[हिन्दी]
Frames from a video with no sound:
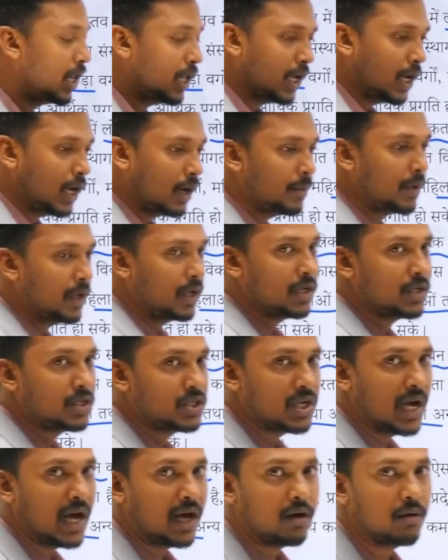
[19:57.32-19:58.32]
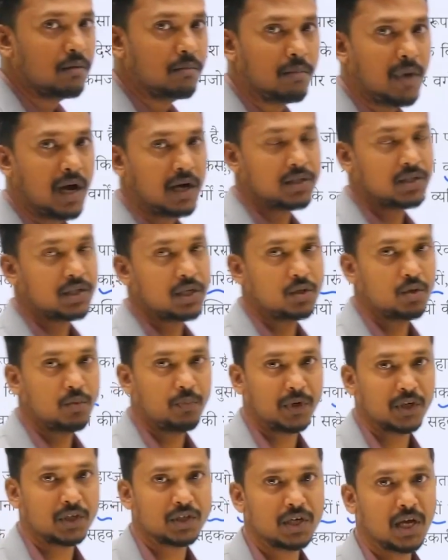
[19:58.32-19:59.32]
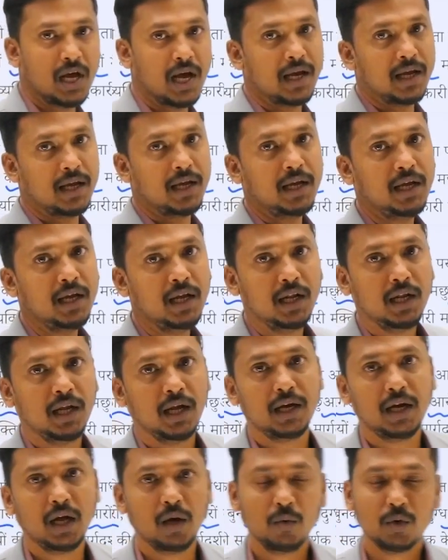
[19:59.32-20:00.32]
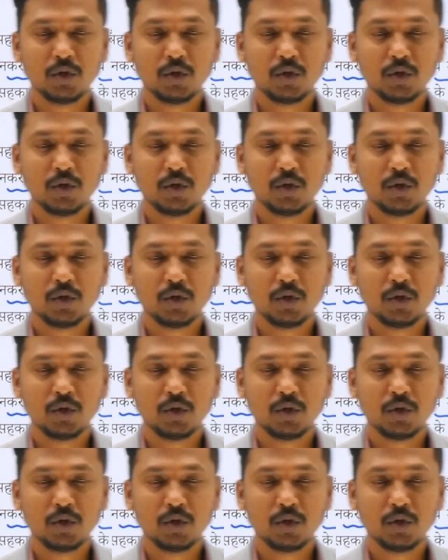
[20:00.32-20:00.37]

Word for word: अब चार मार्क्स के जो प्रश्न आए हैं है ना उस